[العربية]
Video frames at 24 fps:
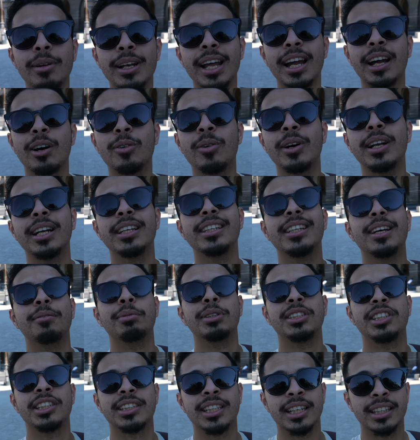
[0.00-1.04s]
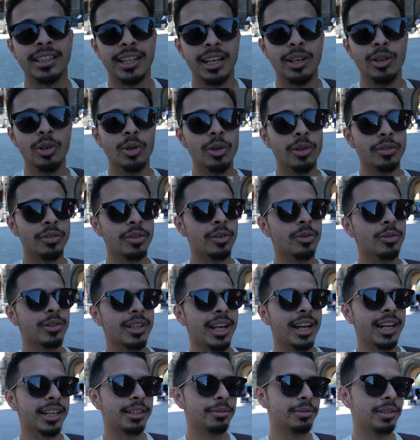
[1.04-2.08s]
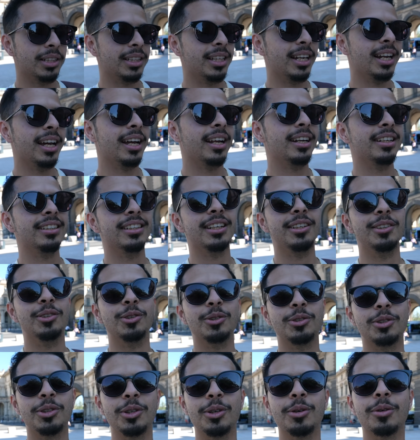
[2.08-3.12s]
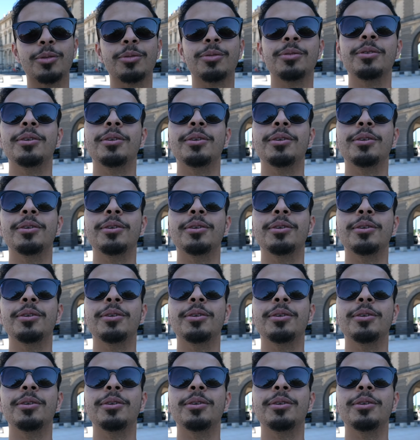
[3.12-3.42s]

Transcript: الاخوان انا دابا جيت حدا اللوف وتلاقيت بشي دراري ديال اليوتيوب